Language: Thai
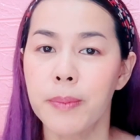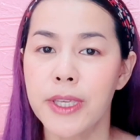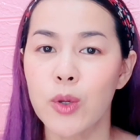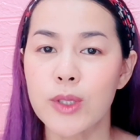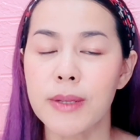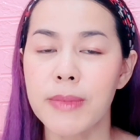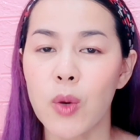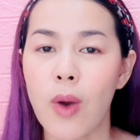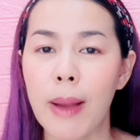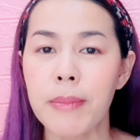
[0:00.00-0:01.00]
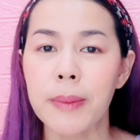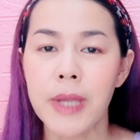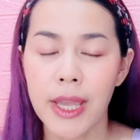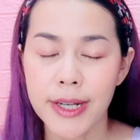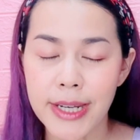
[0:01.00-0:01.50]
ผิวจะมีความแบบ
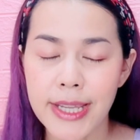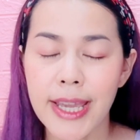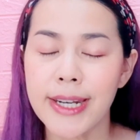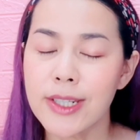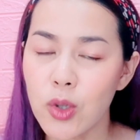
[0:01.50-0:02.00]
เนียน